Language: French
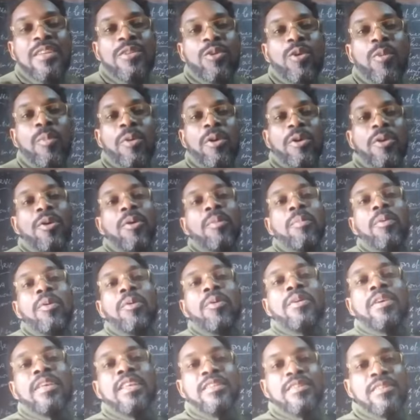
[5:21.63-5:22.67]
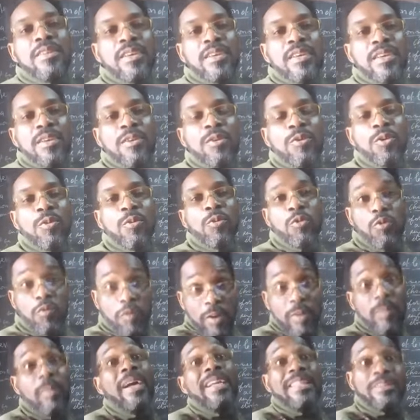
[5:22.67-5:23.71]
Donc maintenant, bon, euh, le
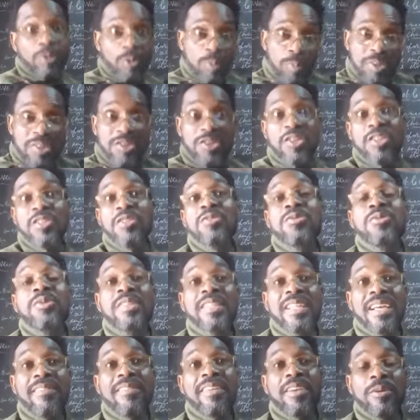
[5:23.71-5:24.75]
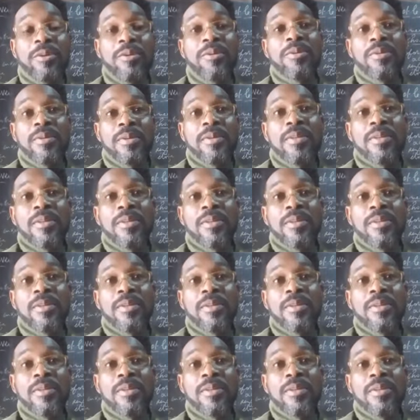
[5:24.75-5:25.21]
gouvernement était obligé de discuter avec eux.